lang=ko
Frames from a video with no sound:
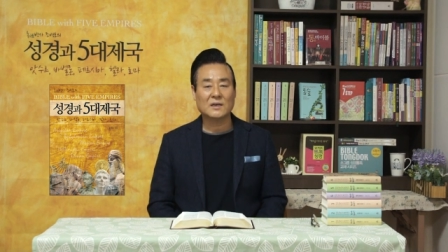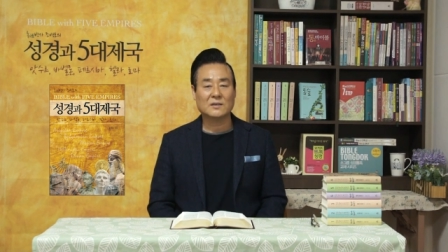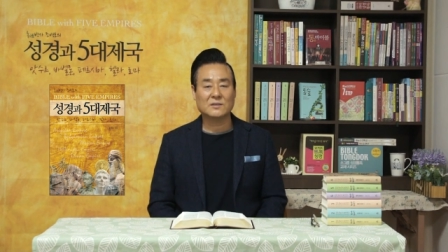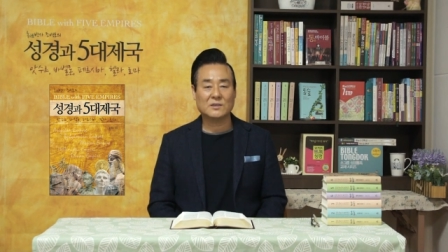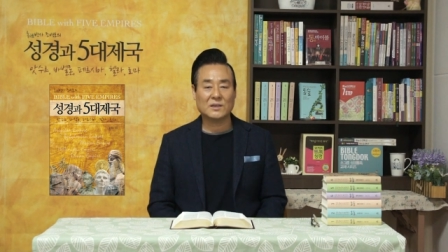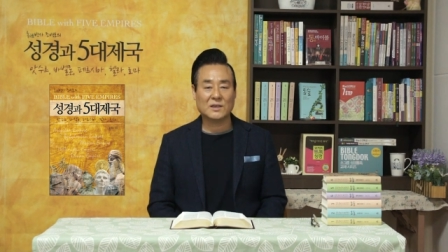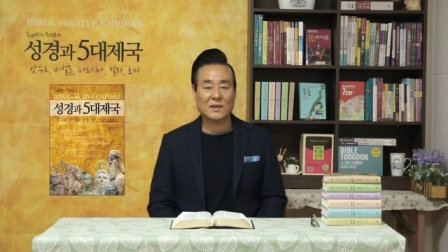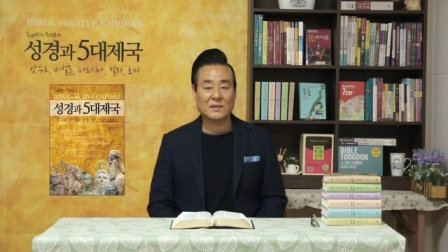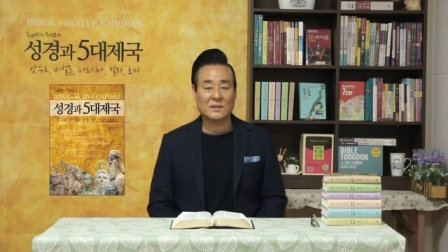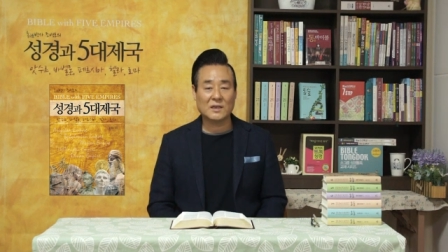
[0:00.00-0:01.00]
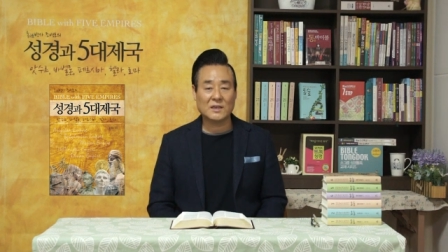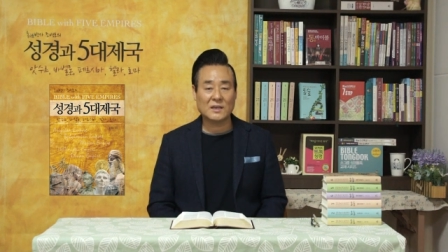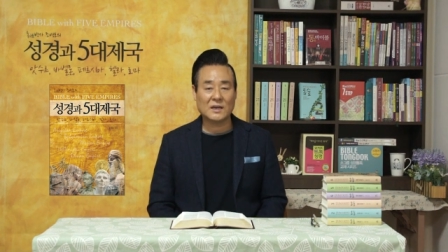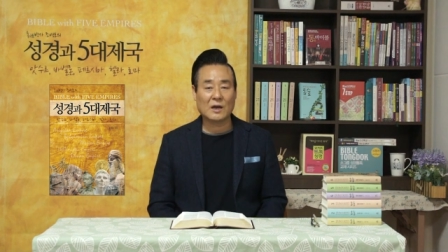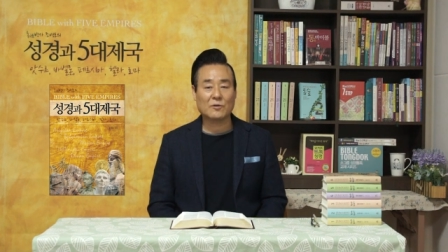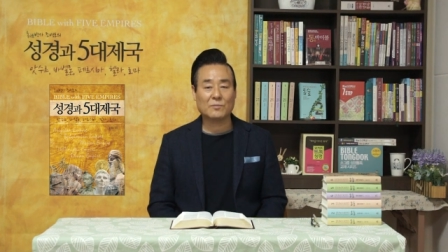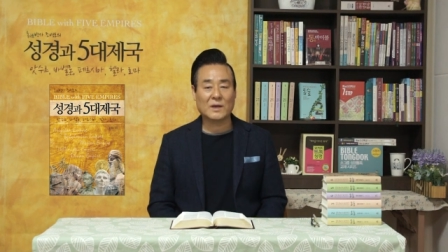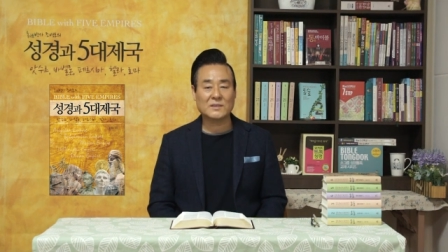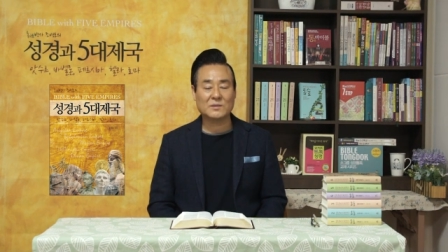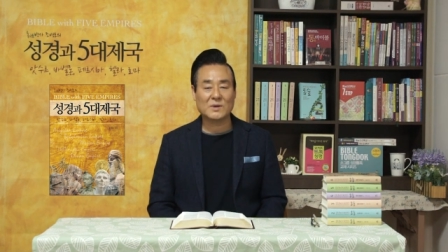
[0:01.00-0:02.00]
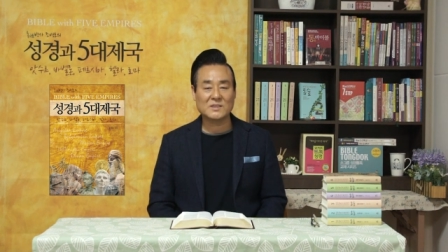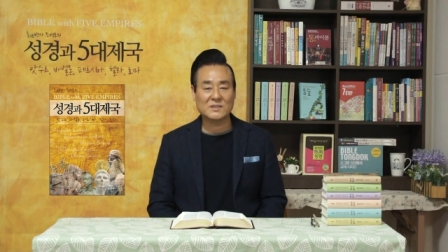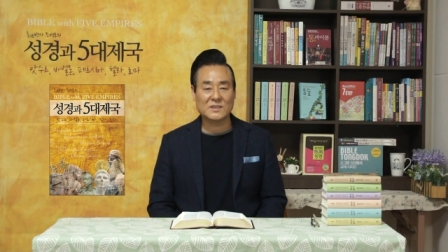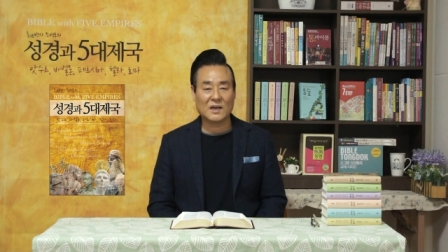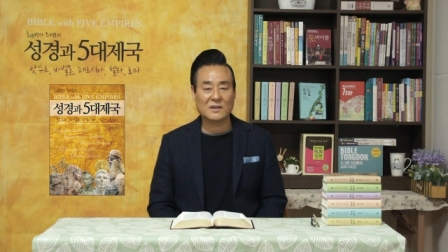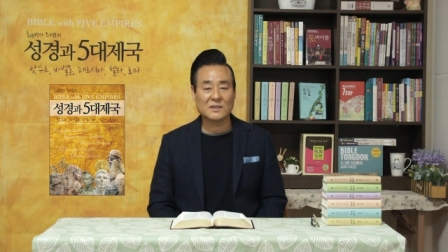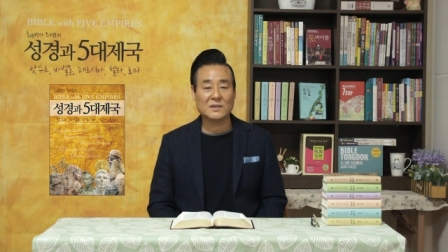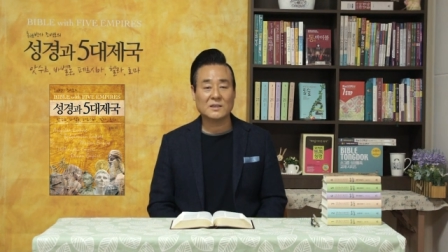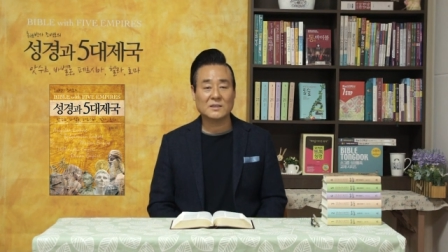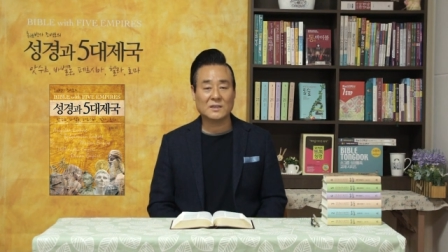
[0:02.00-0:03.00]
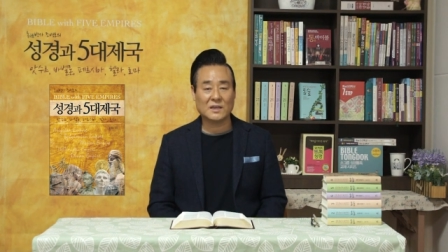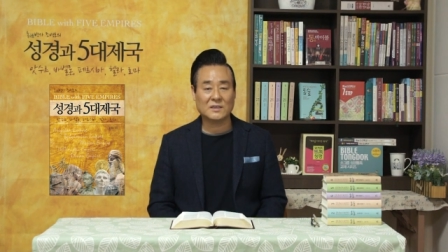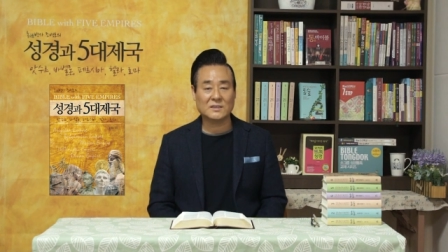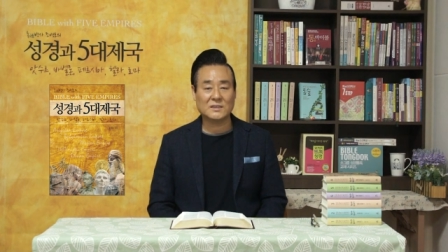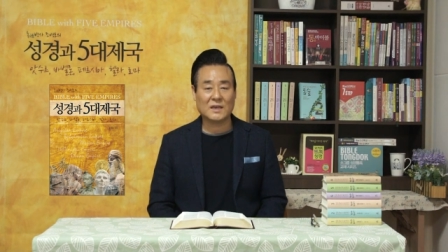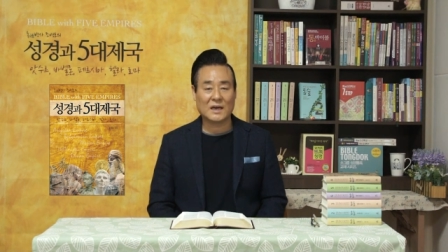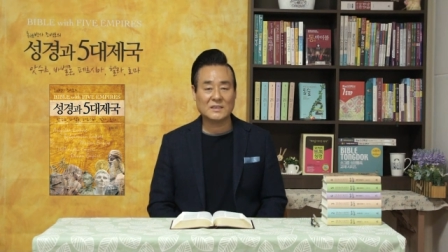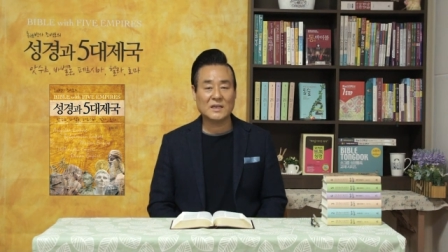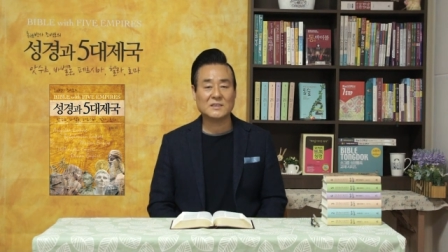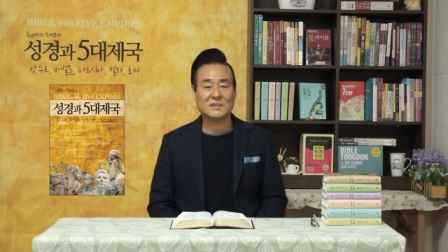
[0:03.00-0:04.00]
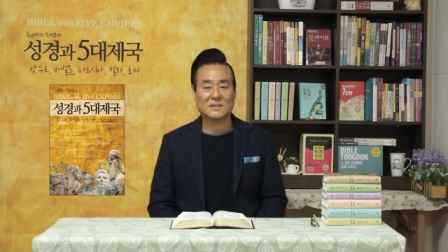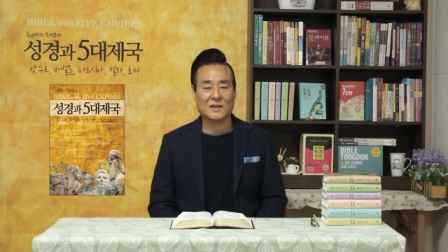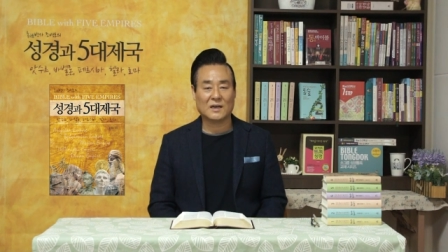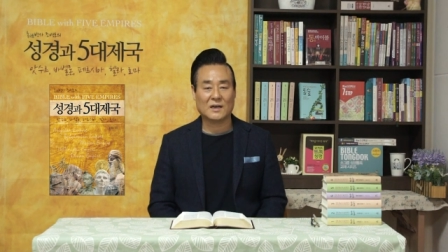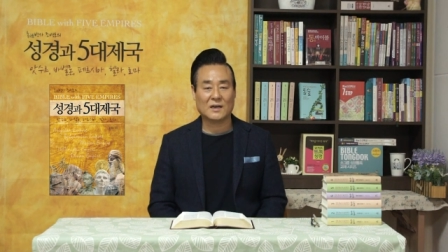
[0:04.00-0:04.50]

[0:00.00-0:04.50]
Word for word: 그들에게 내리리라고 말씀하신 재앙을 내리지 아니하시니라.